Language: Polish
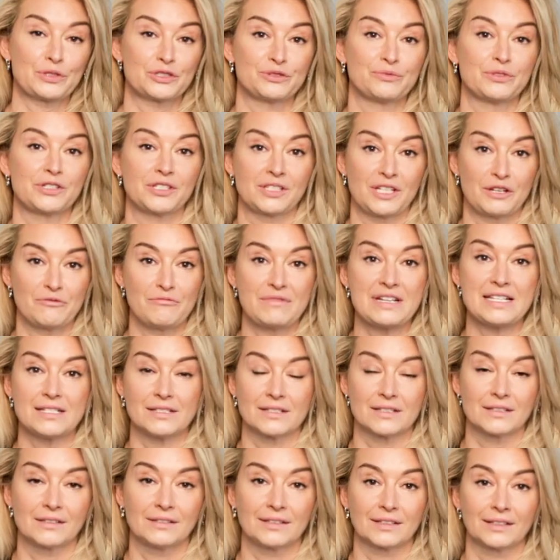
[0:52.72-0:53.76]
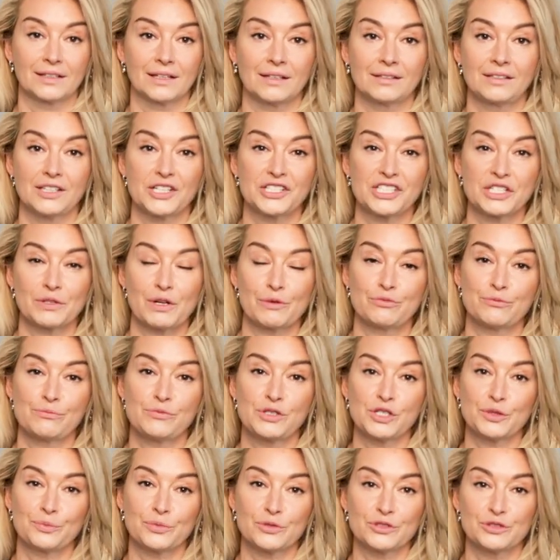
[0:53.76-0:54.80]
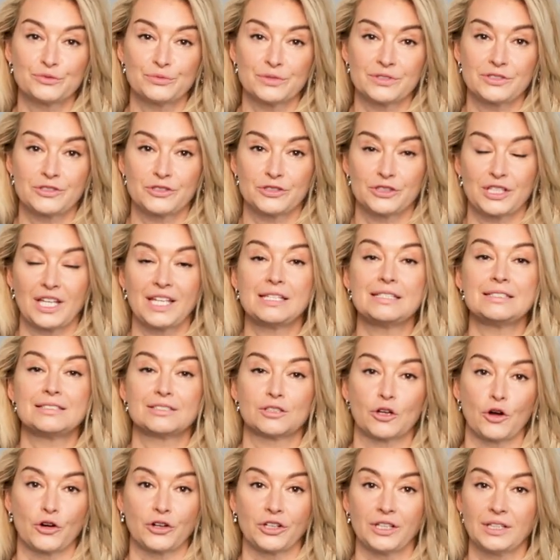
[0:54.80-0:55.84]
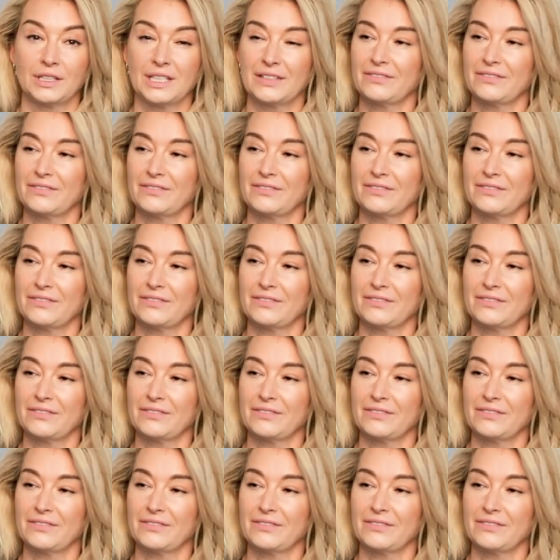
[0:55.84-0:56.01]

pozbyć tej blizny, tak jak nie chciałabym się pozbyć tej historii,